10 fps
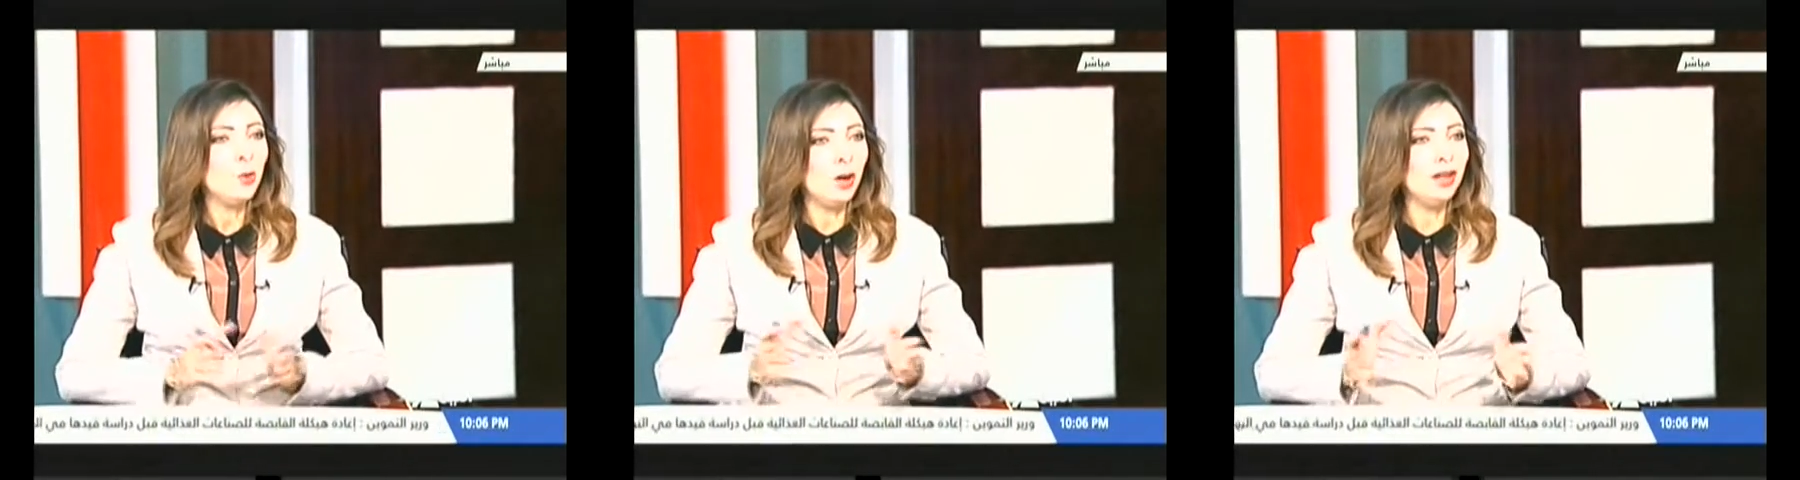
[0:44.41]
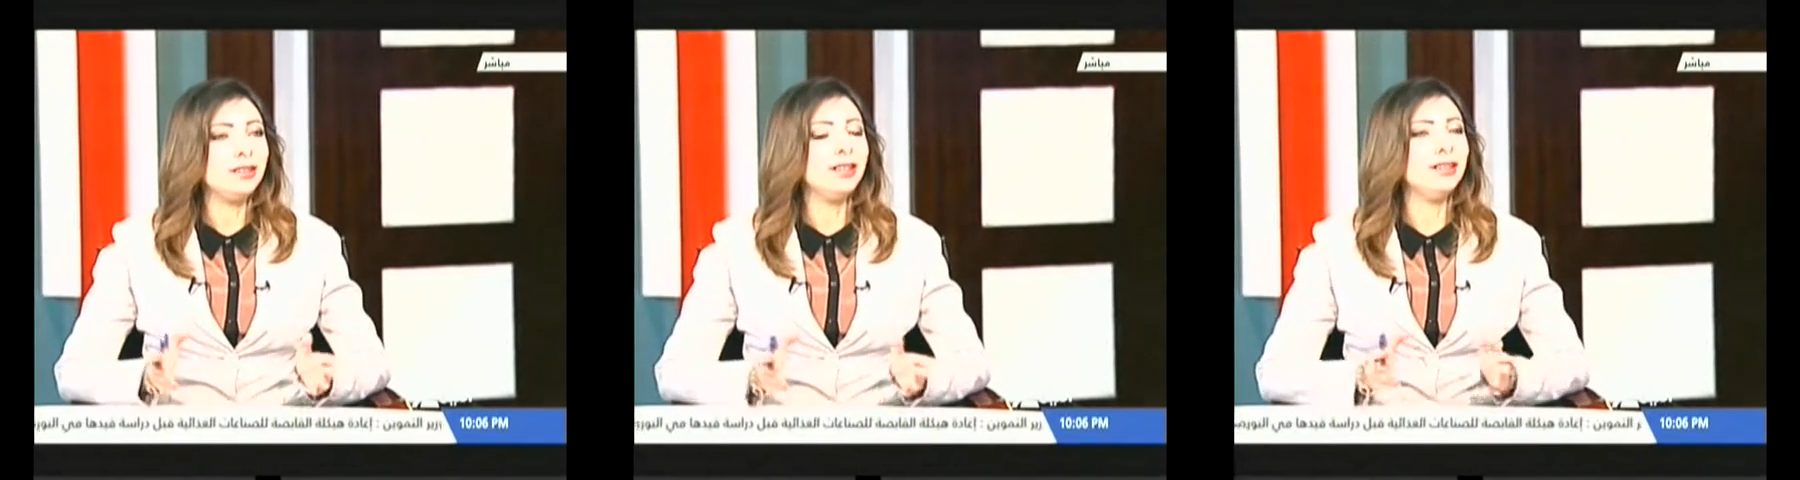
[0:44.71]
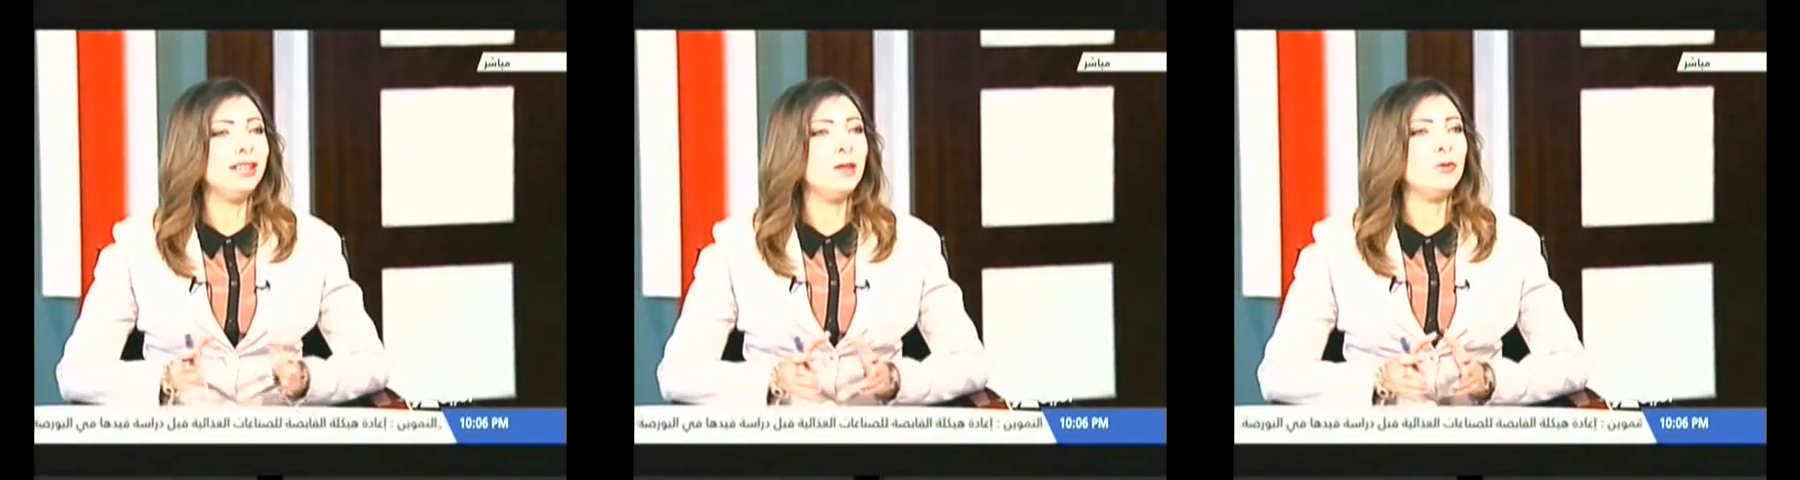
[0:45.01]

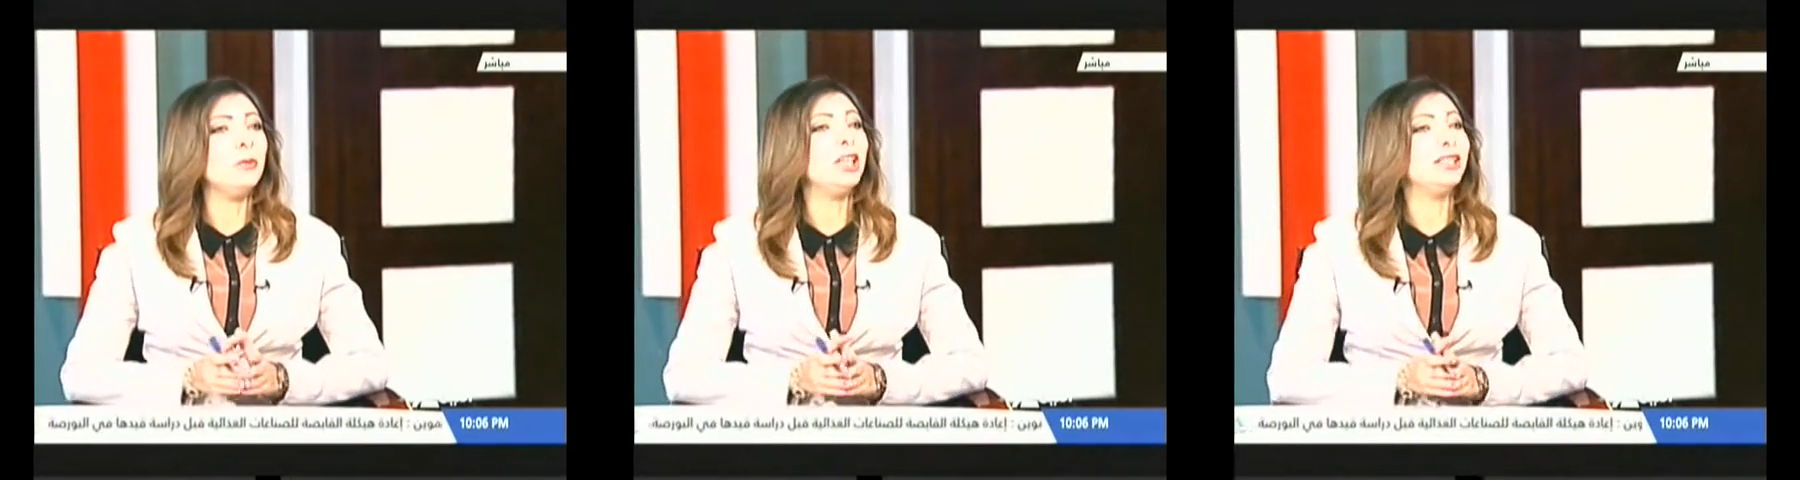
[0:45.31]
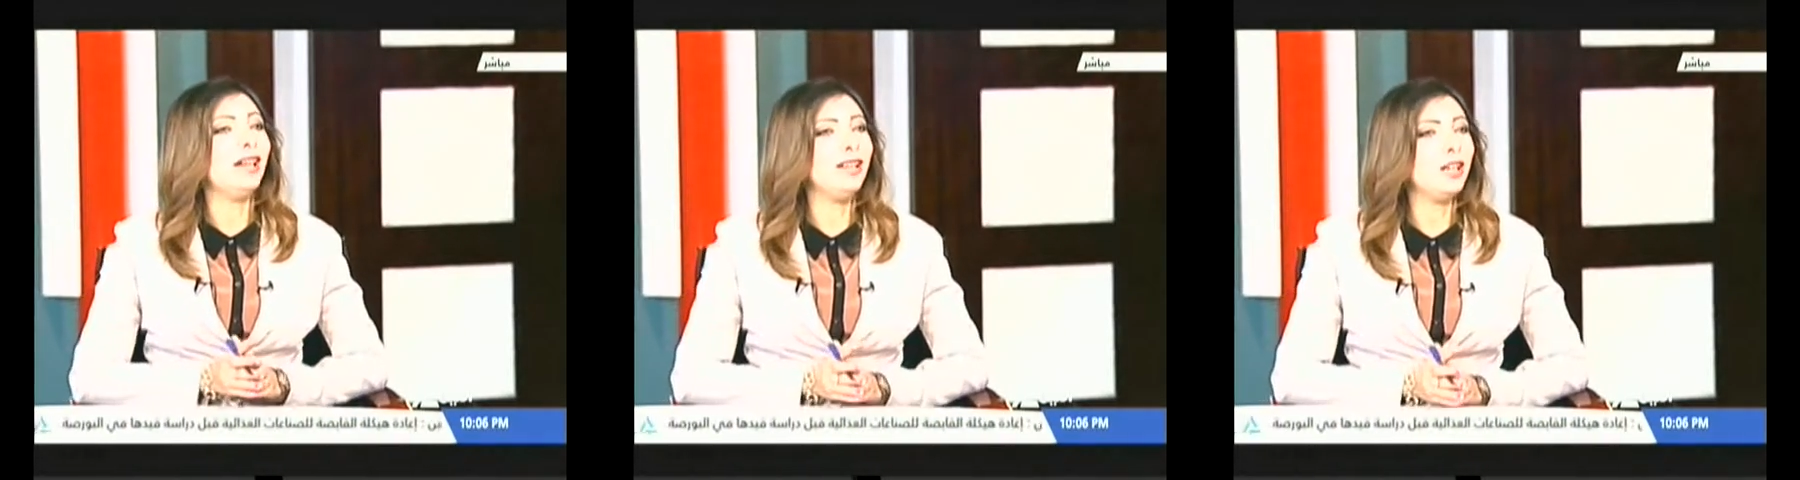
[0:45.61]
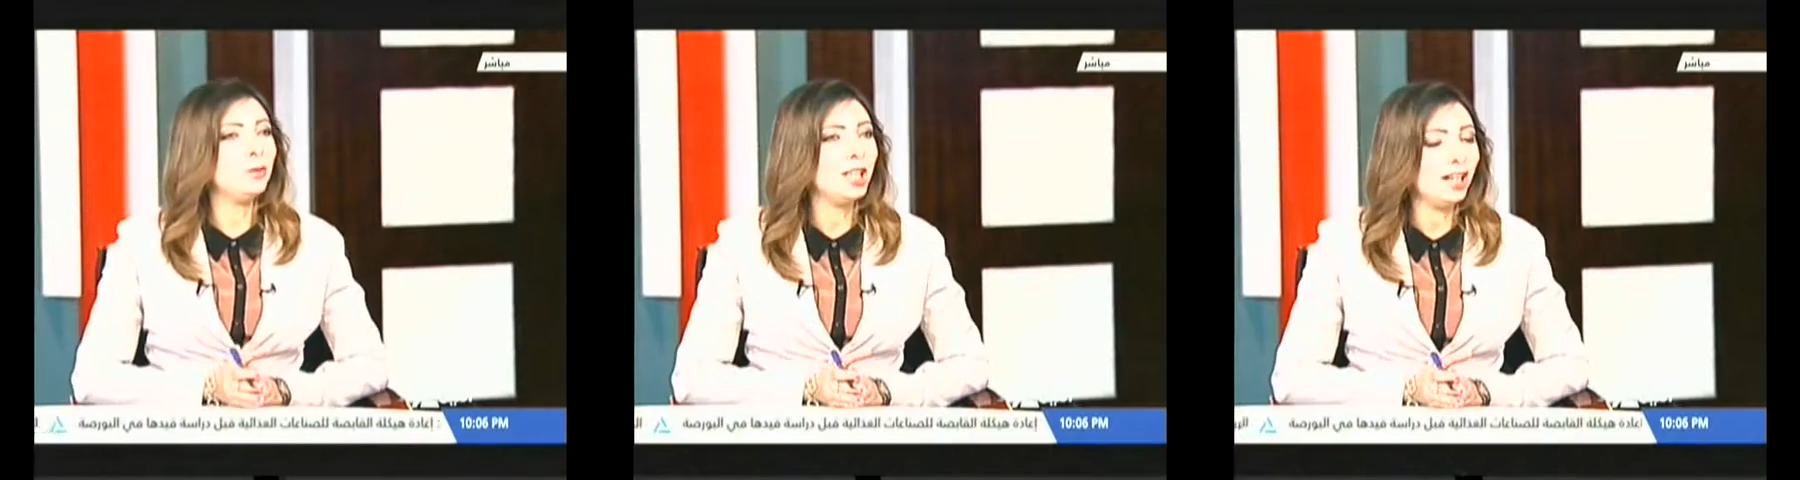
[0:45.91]
وايضا فيما
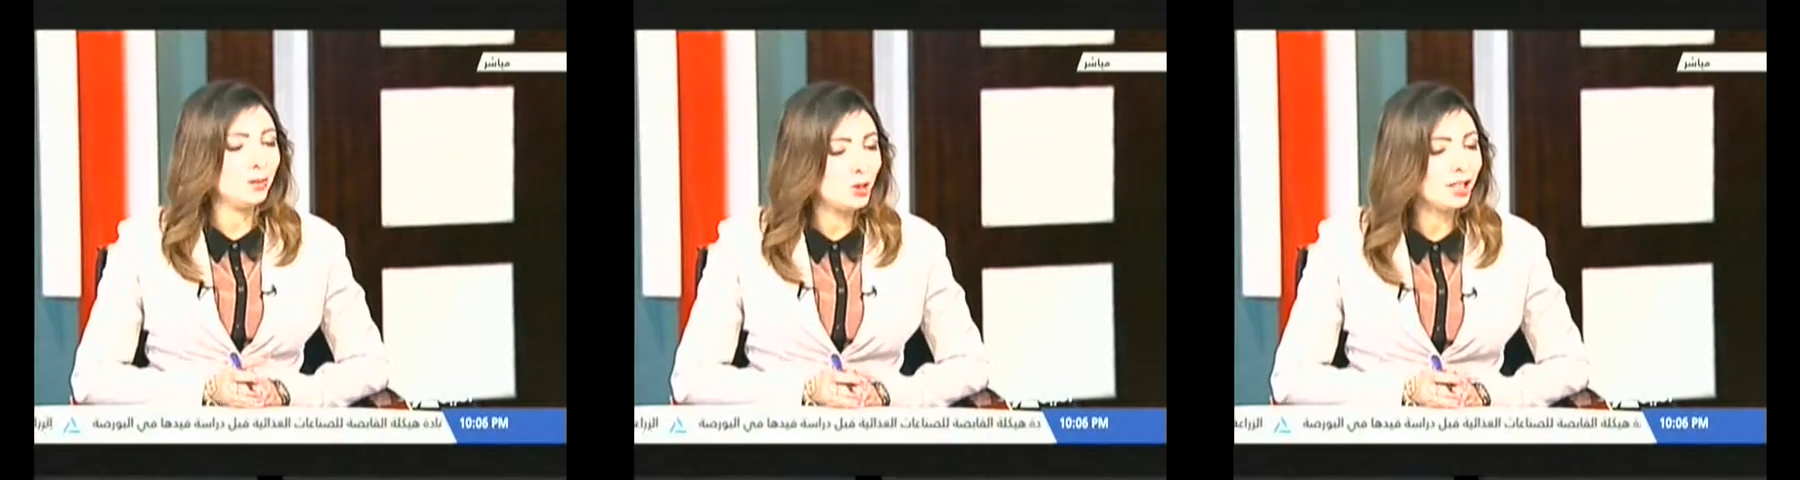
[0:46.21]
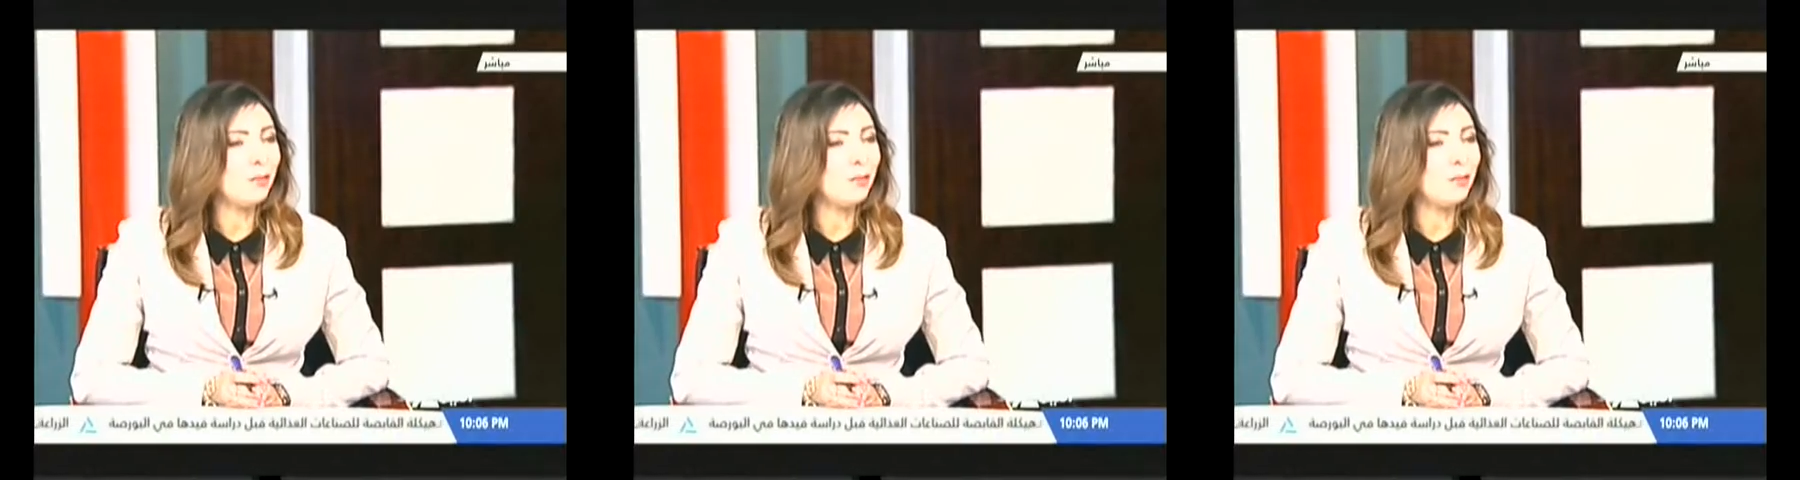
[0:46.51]
يتعلق بالاخبار